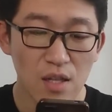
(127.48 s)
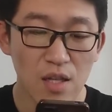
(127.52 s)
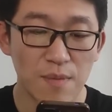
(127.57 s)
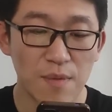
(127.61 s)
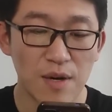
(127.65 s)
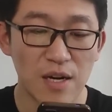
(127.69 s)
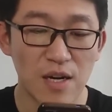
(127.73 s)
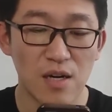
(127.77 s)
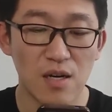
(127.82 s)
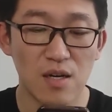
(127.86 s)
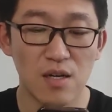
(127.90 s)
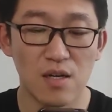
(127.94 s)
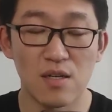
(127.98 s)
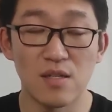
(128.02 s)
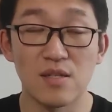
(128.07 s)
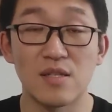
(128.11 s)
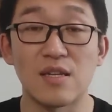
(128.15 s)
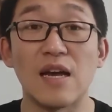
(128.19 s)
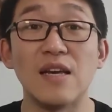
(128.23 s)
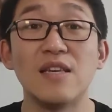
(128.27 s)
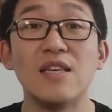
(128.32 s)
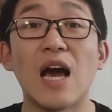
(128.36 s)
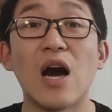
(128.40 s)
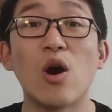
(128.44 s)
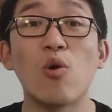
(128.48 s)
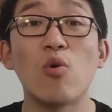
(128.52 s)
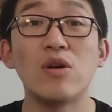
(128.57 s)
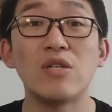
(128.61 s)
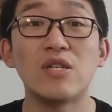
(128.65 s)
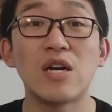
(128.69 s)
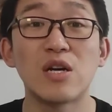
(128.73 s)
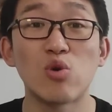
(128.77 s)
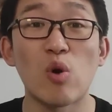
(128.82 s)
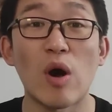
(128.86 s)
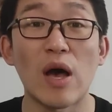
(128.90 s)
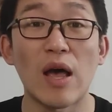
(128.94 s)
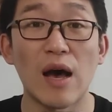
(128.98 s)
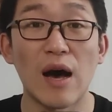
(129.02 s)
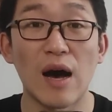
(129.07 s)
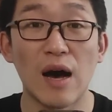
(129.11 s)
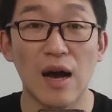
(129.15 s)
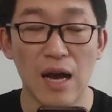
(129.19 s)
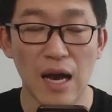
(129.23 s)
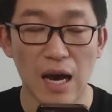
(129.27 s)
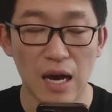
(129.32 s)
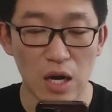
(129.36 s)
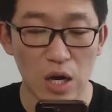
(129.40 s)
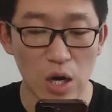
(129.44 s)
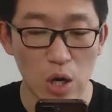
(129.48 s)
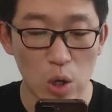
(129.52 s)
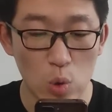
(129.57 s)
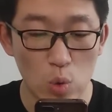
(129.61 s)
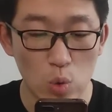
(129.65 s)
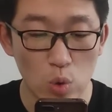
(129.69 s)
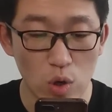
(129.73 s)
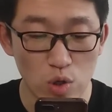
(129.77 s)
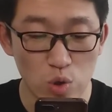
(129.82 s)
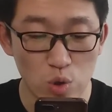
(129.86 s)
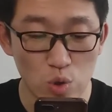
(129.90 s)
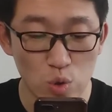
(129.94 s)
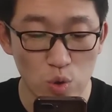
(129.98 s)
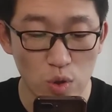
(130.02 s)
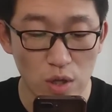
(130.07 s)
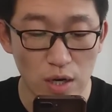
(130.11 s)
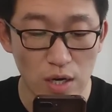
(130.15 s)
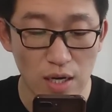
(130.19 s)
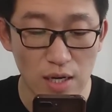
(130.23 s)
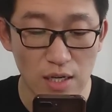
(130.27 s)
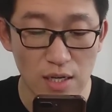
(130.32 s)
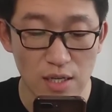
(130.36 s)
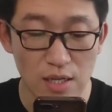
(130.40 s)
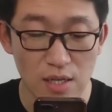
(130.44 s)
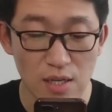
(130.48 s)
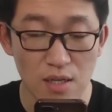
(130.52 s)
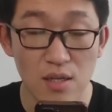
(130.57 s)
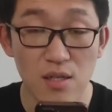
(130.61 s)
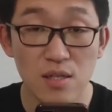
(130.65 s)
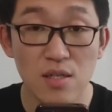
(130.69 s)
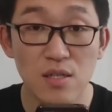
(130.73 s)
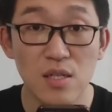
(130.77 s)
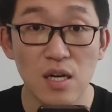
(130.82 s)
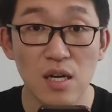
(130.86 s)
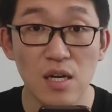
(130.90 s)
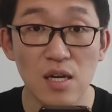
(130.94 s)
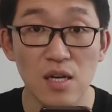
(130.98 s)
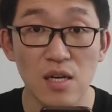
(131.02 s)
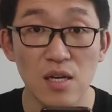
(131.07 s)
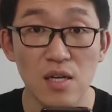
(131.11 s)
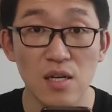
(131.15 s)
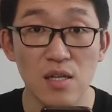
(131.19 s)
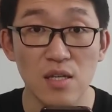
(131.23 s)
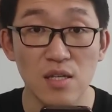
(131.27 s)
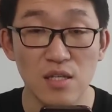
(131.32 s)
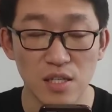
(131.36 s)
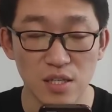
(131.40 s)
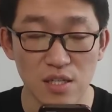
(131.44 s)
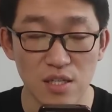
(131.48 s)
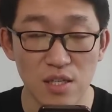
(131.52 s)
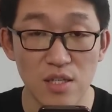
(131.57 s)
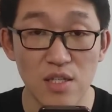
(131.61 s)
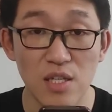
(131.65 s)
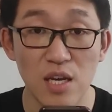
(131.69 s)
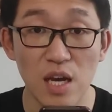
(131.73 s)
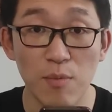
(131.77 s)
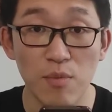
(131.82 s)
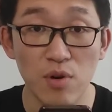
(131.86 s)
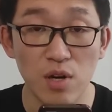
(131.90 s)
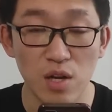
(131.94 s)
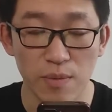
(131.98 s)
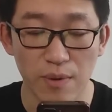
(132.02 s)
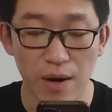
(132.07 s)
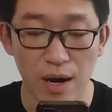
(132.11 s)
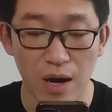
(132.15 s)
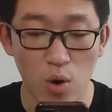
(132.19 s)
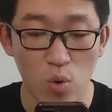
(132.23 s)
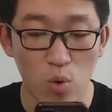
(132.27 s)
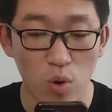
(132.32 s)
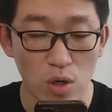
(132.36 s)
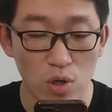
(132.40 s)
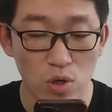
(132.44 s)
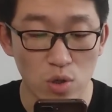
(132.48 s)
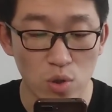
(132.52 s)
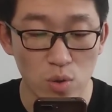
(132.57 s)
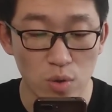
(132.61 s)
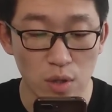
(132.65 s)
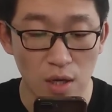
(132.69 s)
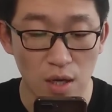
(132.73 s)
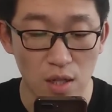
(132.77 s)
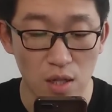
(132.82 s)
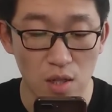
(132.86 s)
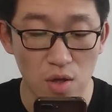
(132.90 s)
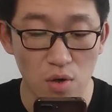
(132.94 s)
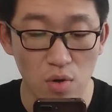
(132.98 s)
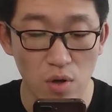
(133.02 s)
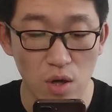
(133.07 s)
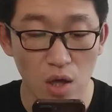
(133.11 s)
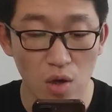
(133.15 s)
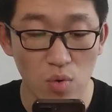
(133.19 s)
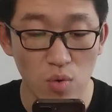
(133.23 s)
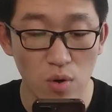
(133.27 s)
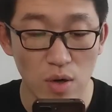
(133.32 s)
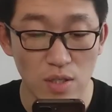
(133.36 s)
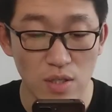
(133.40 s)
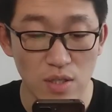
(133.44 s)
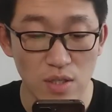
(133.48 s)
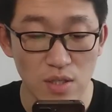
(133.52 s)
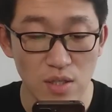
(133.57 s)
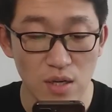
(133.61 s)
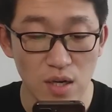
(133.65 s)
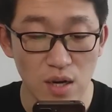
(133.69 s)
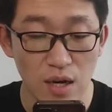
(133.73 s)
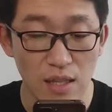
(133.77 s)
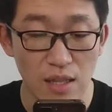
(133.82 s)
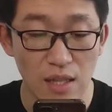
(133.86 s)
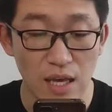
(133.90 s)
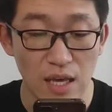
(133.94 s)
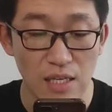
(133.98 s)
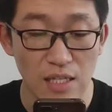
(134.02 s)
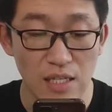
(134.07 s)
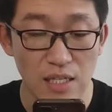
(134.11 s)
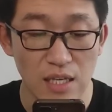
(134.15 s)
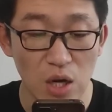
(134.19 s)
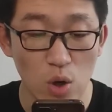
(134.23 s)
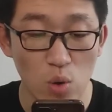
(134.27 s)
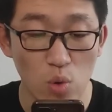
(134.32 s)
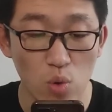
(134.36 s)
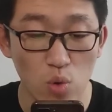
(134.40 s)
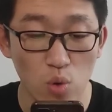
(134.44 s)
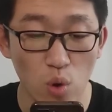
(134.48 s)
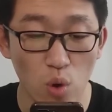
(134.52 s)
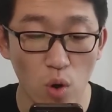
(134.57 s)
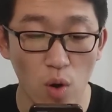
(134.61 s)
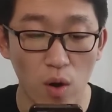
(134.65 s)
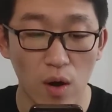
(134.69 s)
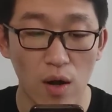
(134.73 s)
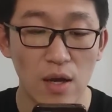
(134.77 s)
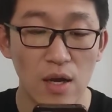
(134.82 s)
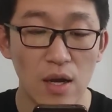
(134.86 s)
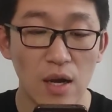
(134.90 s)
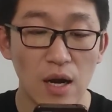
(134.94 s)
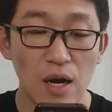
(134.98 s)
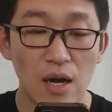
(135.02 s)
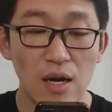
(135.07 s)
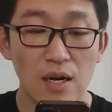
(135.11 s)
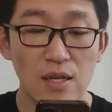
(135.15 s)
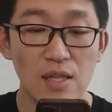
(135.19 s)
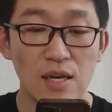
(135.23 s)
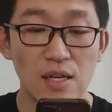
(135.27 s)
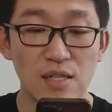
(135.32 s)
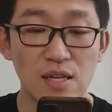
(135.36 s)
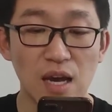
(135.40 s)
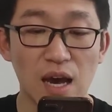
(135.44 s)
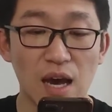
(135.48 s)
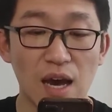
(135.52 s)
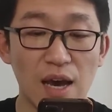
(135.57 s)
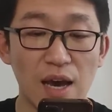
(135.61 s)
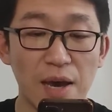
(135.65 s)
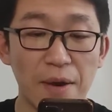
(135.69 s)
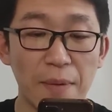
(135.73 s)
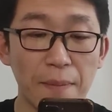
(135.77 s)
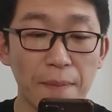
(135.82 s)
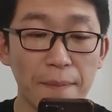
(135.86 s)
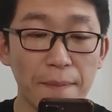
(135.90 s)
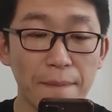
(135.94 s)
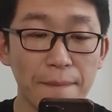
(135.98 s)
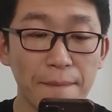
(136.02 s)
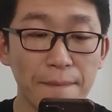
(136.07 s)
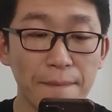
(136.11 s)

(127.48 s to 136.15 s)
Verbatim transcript: 那么咱言归正传啊，看看过去的这几期节目里边，观众呢都跟我进行了哪些互动。那在，